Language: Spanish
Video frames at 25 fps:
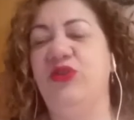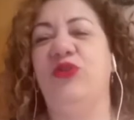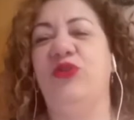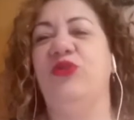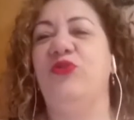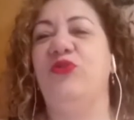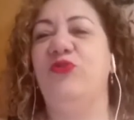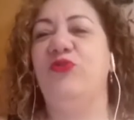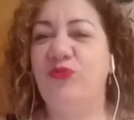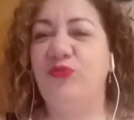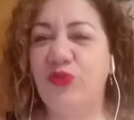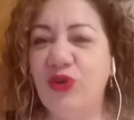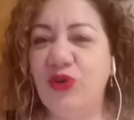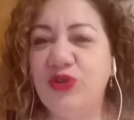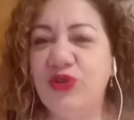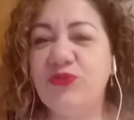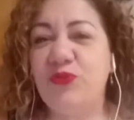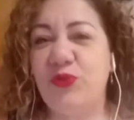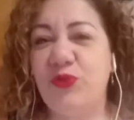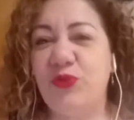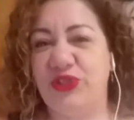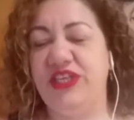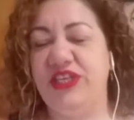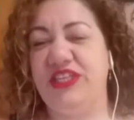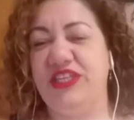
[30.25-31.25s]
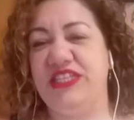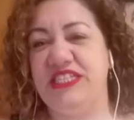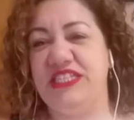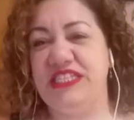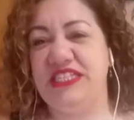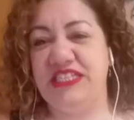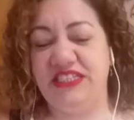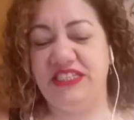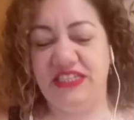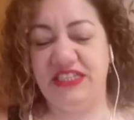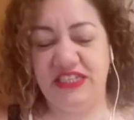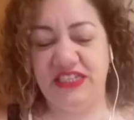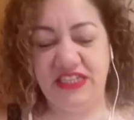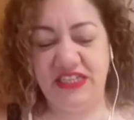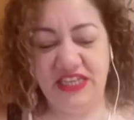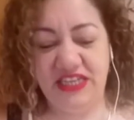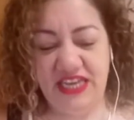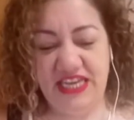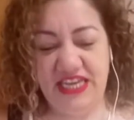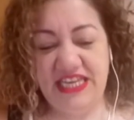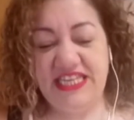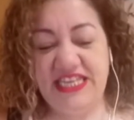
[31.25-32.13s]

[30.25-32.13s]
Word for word: No, vos podés decidir